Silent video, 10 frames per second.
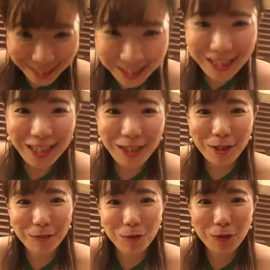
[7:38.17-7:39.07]
私もう
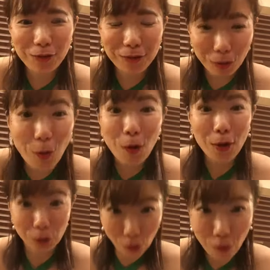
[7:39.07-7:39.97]
そう
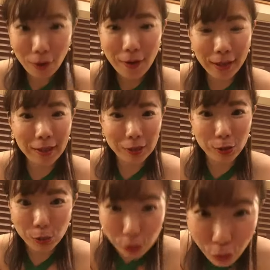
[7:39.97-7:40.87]
そう私
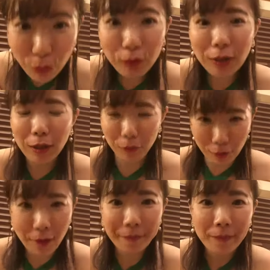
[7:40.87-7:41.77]
ずっと思ってたの
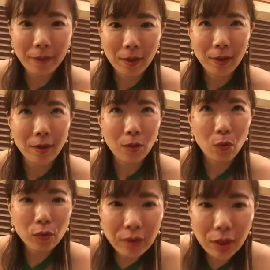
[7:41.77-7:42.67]
が
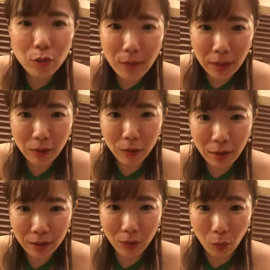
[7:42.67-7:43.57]
女に生まれてよ
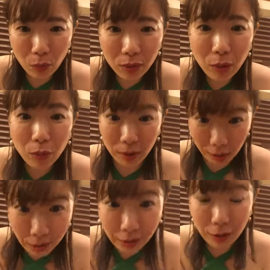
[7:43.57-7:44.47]
かったって思ったことが
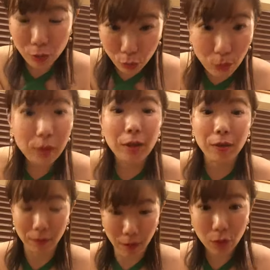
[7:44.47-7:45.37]
ないってずっと思ってきた
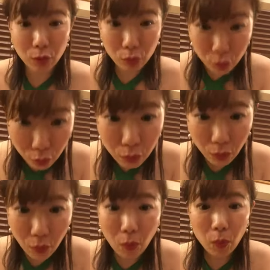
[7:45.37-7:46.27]
わねずっ
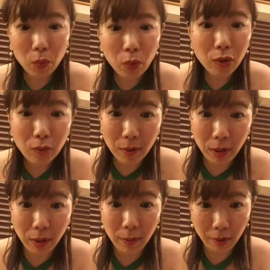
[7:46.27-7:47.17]
と男に生ま
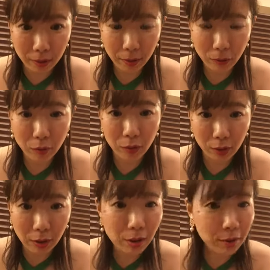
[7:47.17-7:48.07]
れればよかったと思ってき
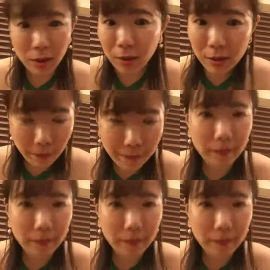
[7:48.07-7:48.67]
てだから全然